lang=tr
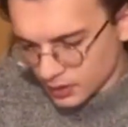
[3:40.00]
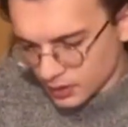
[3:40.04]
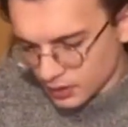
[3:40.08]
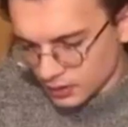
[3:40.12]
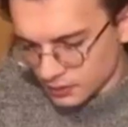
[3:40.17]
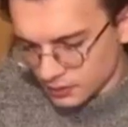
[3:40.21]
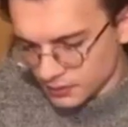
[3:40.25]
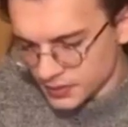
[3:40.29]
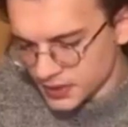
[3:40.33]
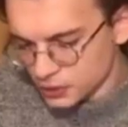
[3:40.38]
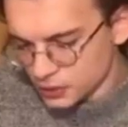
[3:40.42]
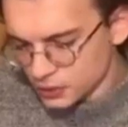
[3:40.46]

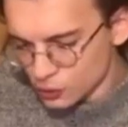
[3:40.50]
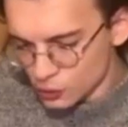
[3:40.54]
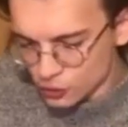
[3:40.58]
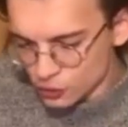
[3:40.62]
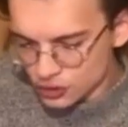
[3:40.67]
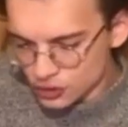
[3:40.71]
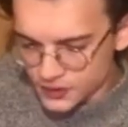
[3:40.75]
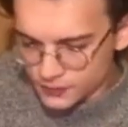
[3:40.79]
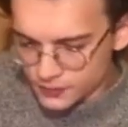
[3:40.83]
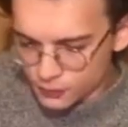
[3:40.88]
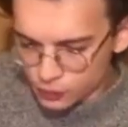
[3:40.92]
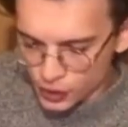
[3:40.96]
Bir
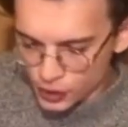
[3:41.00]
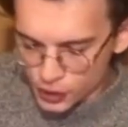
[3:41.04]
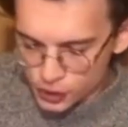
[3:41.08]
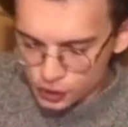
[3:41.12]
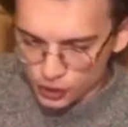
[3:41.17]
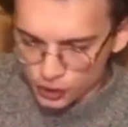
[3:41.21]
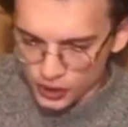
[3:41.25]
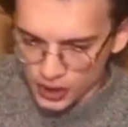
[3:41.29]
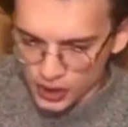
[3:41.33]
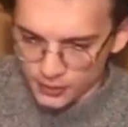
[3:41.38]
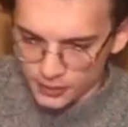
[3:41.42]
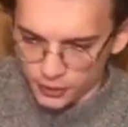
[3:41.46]
gnostik buna
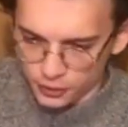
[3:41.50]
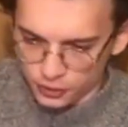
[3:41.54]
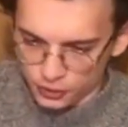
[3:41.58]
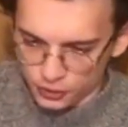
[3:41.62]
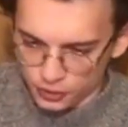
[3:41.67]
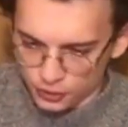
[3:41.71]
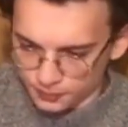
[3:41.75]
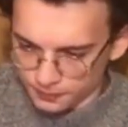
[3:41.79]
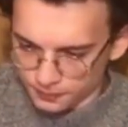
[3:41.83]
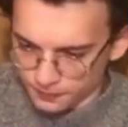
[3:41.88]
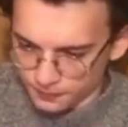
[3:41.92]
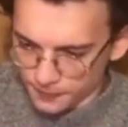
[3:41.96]
şöyle bakıyor.
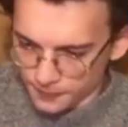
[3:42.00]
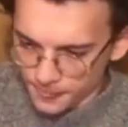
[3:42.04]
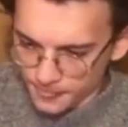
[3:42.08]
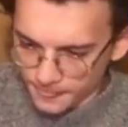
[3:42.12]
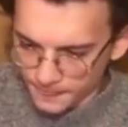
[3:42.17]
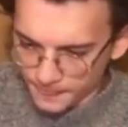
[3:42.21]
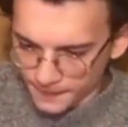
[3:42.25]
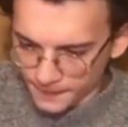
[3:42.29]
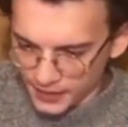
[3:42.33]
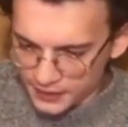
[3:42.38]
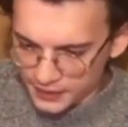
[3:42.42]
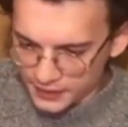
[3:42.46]

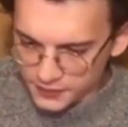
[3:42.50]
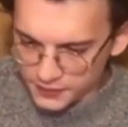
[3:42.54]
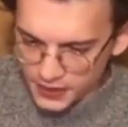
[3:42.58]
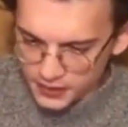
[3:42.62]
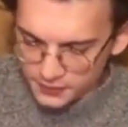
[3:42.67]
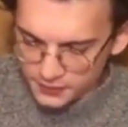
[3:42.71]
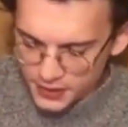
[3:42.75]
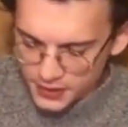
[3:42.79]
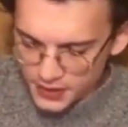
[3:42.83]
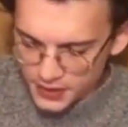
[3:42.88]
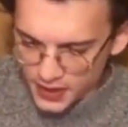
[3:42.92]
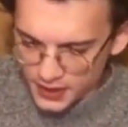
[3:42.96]
Efendim
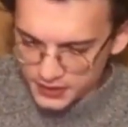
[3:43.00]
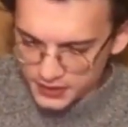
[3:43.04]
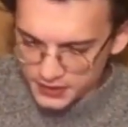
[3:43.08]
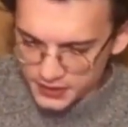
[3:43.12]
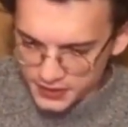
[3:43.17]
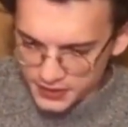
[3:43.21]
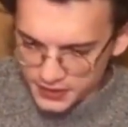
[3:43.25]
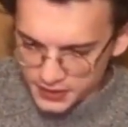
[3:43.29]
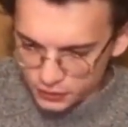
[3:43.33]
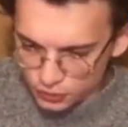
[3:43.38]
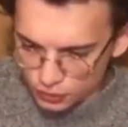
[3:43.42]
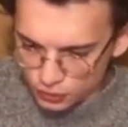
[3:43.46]
2 artı
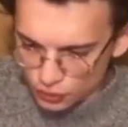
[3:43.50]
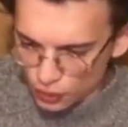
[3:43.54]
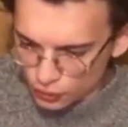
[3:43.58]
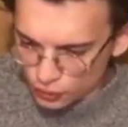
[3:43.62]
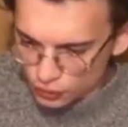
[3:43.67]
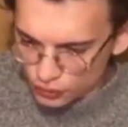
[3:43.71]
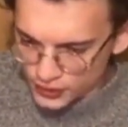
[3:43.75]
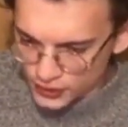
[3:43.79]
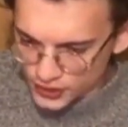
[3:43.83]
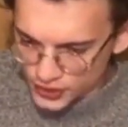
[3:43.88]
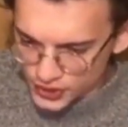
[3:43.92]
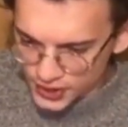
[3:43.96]
2 4'ün
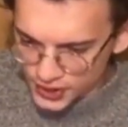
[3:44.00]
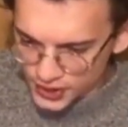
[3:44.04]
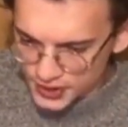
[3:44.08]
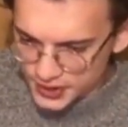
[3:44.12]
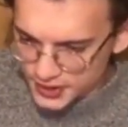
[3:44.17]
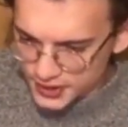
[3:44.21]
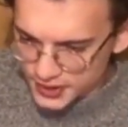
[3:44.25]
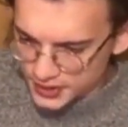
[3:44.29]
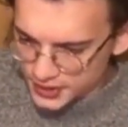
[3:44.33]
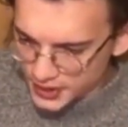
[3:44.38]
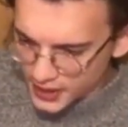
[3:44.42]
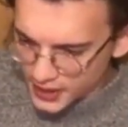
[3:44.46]

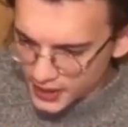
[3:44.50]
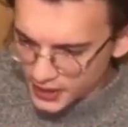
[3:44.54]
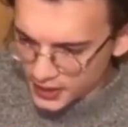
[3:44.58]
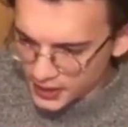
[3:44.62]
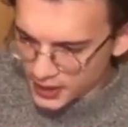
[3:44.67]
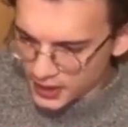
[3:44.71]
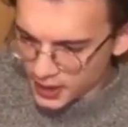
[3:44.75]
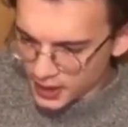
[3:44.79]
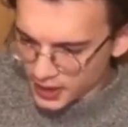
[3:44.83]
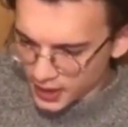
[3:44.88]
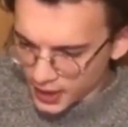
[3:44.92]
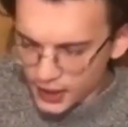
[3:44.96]
içerisinde
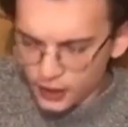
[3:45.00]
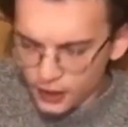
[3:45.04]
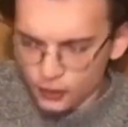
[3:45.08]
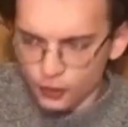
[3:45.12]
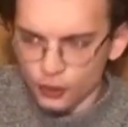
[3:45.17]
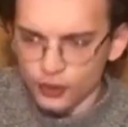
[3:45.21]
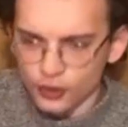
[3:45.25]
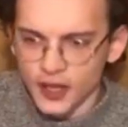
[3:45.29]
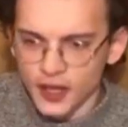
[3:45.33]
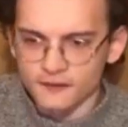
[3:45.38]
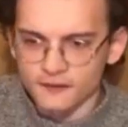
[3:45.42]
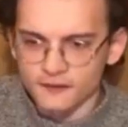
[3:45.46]
hak
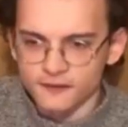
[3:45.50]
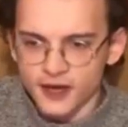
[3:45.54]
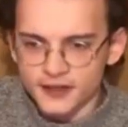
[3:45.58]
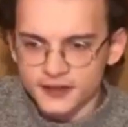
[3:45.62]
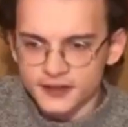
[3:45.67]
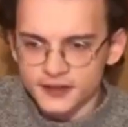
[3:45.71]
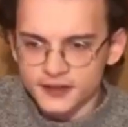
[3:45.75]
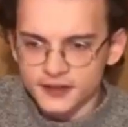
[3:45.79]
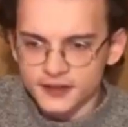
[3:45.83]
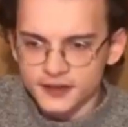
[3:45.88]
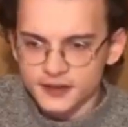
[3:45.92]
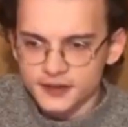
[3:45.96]
olan
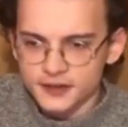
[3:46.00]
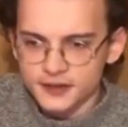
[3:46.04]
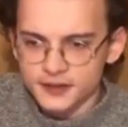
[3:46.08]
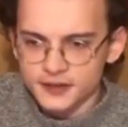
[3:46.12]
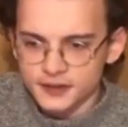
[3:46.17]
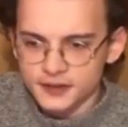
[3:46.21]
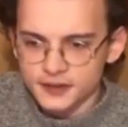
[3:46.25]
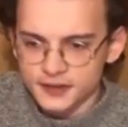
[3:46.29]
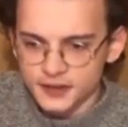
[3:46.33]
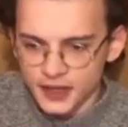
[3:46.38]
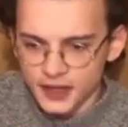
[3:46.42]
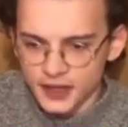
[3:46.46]
vardır,
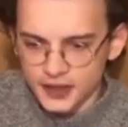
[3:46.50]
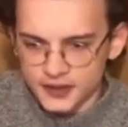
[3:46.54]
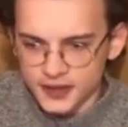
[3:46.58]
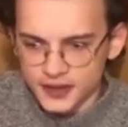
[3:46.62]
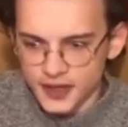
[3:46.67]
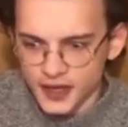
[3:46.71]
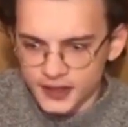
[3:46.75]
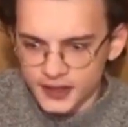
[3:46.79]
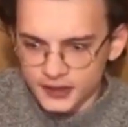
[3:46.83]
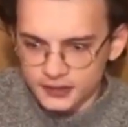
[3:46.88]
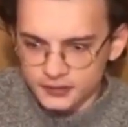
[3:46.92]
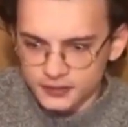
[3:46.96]
Tanrı'ya
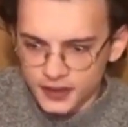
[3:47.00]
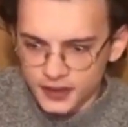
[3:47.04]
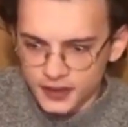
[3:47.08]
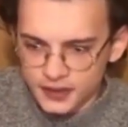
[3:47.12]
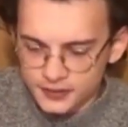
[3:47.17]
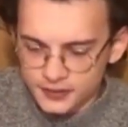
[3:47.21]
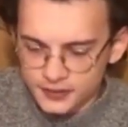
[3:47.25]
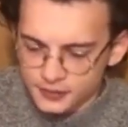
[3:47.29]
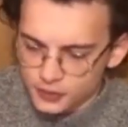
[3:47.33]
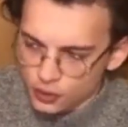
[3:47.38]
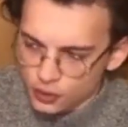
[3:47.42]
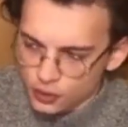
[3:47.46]
ait vardır
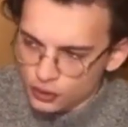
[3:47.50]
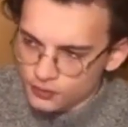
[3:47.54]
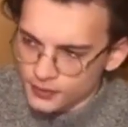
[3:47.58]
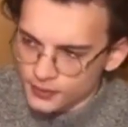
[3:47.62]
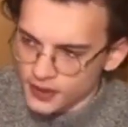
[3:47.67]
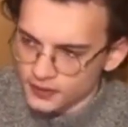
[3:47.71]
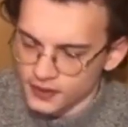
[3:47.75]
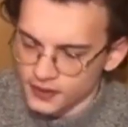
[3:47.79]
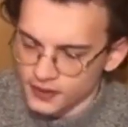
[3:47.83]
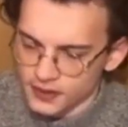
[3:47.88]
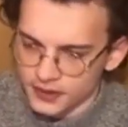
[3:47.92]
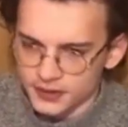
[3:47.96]
bir olmayan
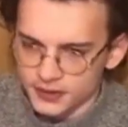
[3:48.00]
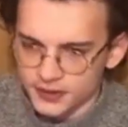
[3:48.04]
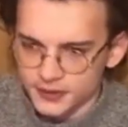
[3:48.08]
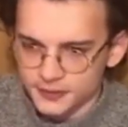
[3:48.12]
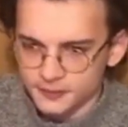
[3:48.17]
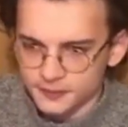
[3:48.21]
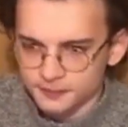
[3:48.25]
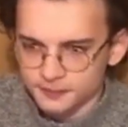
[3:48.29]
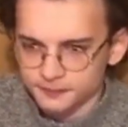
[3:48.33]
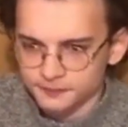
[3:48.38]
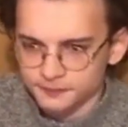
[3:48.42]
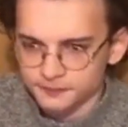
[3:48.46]
vardır.
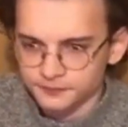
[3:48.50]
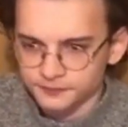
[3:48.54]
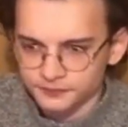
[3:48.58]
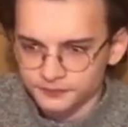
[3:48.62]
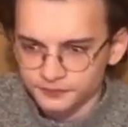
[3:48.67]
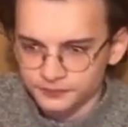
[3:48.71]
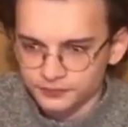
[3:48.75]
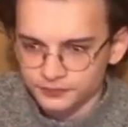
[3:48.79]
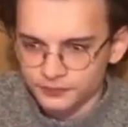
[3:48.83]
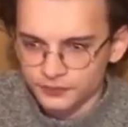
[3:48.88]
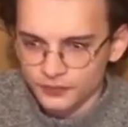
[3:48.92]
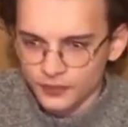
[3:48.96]

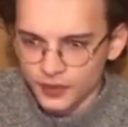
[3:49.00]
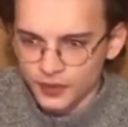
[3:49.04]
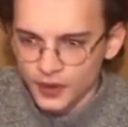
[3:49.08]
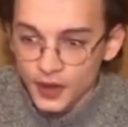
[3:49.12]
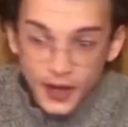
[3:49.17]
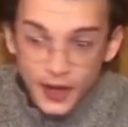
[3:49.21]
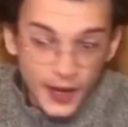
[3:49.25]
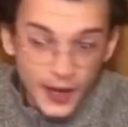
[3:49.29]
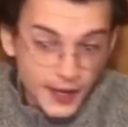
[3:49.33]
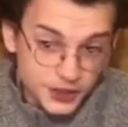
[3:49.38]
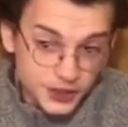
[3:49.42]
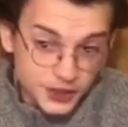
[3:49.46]

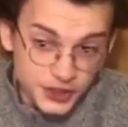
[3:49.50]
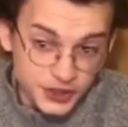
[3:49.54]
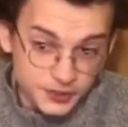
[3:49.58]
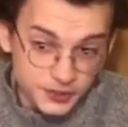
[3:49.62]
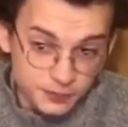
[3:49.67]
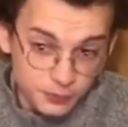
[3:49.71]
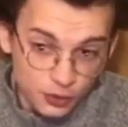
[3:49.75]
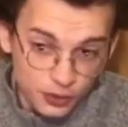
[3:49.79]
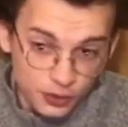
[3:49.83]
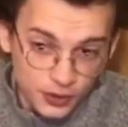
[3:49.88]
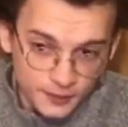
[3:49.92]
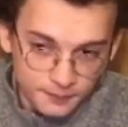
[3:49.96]
Her şey için
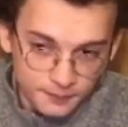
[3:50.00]
böyle.